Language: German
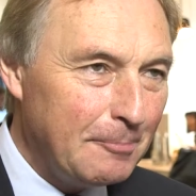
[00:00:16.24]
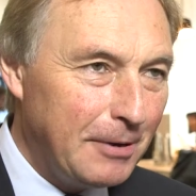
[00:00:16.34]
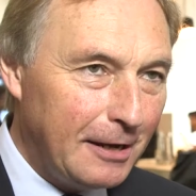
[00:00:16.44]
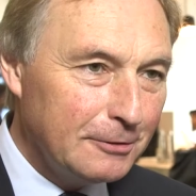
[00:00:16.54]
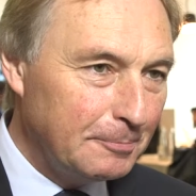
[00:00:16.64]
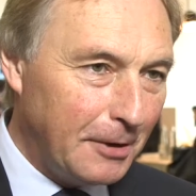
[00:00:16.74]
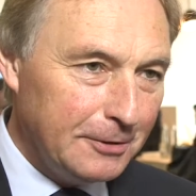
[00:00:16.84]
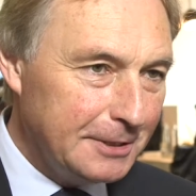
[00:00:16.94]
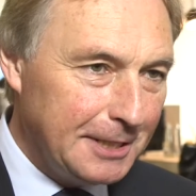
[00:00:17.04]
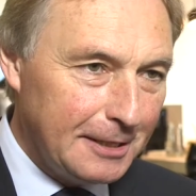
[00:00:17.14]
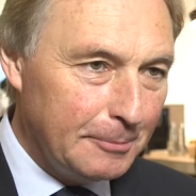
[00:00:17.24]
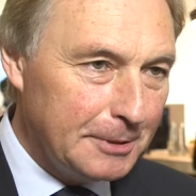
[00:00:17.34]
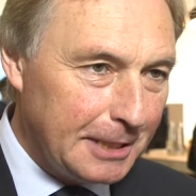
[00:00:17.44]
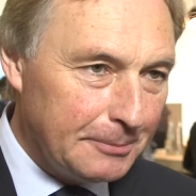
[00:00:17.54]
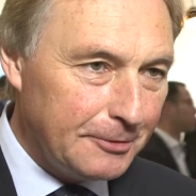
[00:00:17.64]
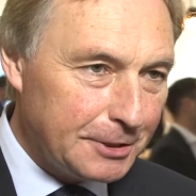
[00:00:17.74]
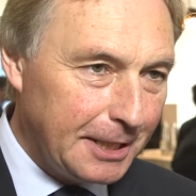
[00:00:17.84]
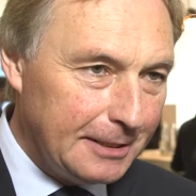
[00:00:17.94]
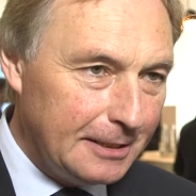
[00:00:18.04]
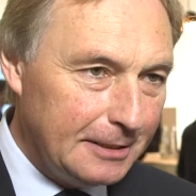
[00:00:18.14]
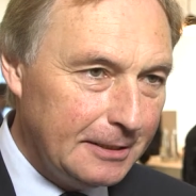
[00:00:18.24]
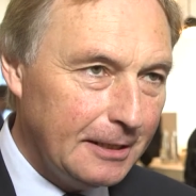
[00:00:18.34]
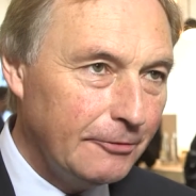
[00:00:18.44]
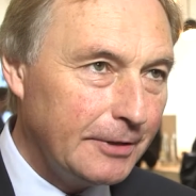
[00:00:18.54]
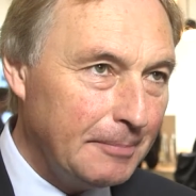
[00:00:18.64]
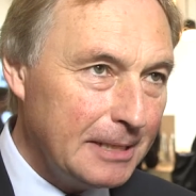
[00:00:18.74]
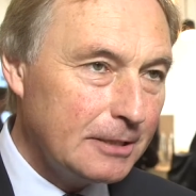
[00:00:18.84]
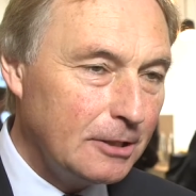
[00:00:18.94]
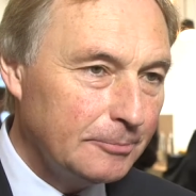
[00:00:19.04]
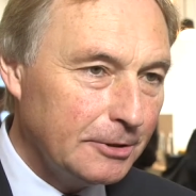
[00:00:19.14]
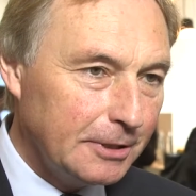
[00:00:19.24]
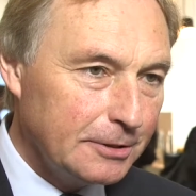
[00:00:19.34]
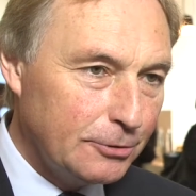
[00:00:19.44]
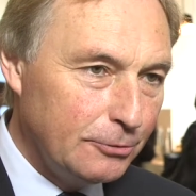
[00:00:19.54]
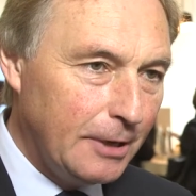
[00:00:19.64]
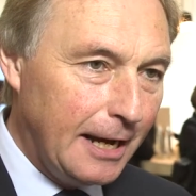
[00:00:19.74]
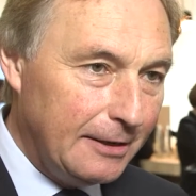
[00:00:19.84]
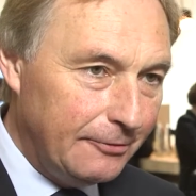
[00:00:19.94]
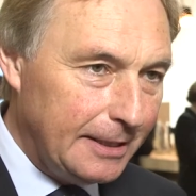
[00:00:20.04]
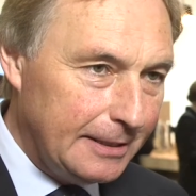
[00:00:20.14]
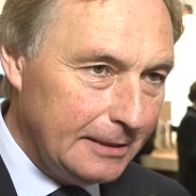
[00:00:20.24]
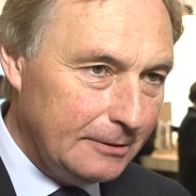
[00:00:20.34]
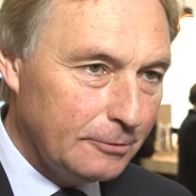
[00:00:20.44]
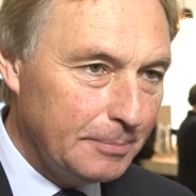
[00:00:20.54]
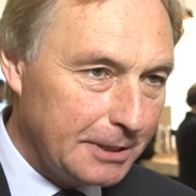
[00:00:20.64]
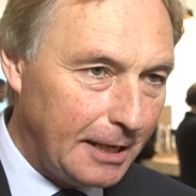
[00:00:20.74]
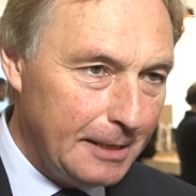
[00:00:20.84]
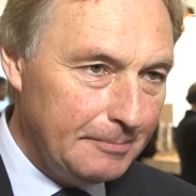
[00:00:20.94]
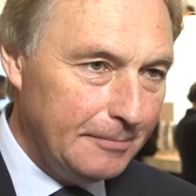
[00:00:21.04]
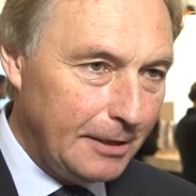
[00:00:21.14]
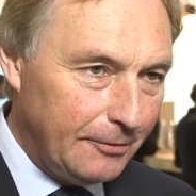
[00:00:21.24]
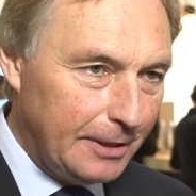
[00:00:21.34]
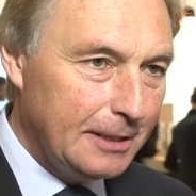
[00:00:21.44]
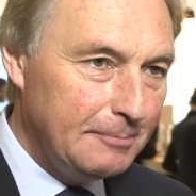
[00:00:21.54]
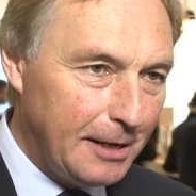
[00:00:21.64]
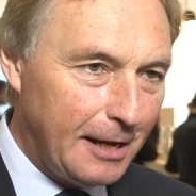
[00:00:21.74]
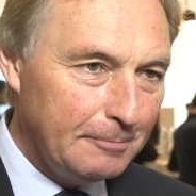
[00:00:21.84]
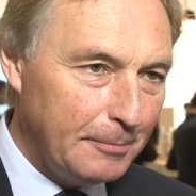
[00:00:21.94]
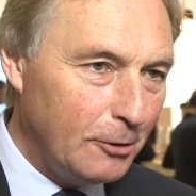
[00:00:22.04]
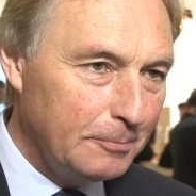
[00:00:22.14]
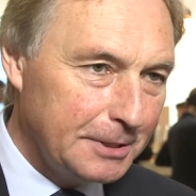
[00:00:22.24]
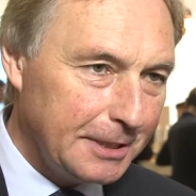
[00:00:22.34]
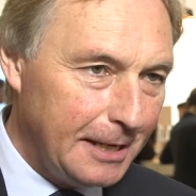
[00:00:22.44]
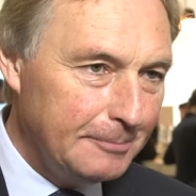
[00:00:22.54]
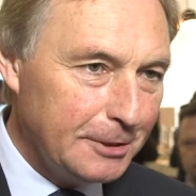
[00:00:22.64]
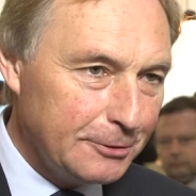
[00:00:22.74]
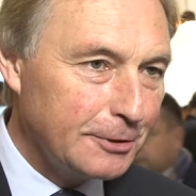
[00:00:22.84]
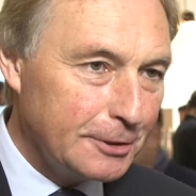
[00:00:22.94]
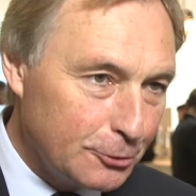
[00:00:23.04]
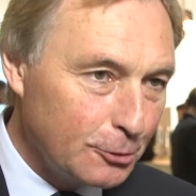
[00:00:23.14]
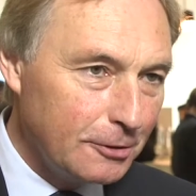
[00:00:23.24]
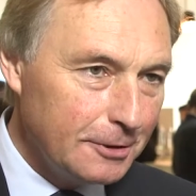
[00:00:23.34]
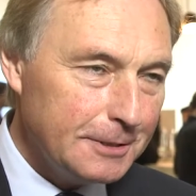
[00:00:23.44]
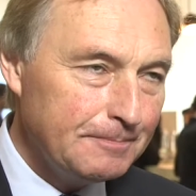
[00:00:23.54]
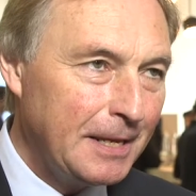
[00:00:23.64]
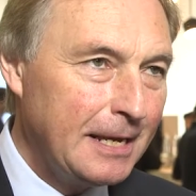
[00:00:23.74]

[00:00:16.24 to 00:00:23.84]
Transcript: Planen und Bauen ist hier, glaube ich, selbstverständlich. Auf der Messe kommt noch dazu entwickeln und betreiben. Entwickeln, planen, bauen, betreiben, das ist so der Zyklus.